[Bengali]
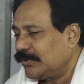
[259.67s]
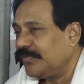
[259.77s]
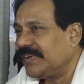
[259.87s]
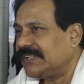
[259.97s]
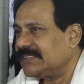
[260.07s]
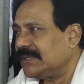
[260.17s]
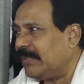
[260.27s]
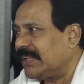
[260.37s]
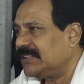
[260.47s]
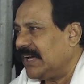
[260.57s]
রফিকা যাদের
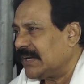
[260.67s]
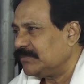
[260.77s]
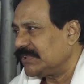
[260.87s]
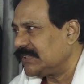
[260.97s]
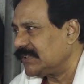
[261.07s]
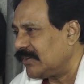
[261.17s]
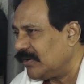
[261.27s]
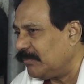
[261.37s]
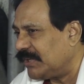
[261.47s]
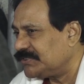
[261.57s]
ভাদ্যে যাদের
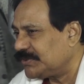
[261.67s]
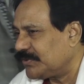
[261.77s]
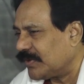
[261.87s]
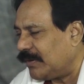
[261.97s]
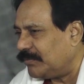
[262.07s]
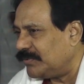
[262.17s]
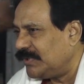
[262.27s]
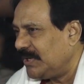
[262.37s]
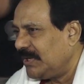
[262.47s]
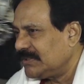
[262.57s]
তানলে মানচিত্র খাও
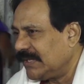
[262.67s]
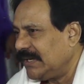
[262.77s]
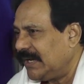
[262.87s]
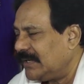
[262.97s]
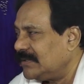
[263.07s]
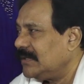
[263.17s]
তাই না